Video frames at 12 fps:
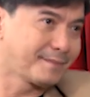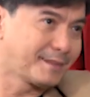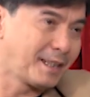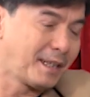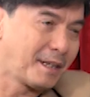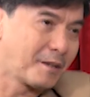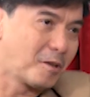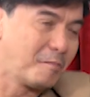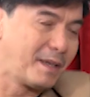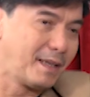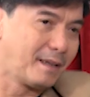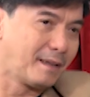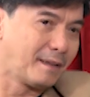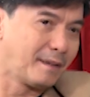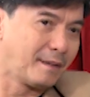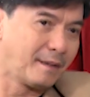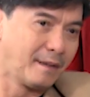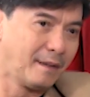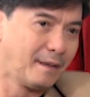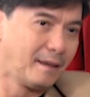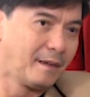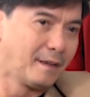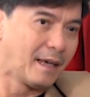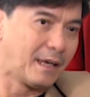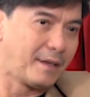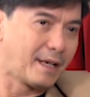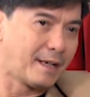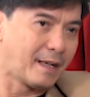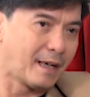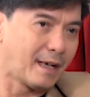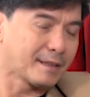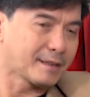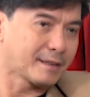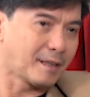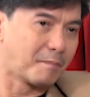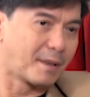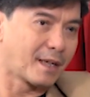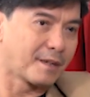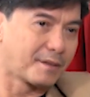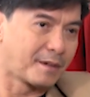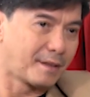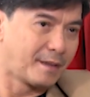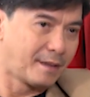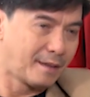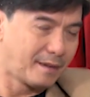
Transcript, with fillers: Si Robin, ano yan eh, as a brother,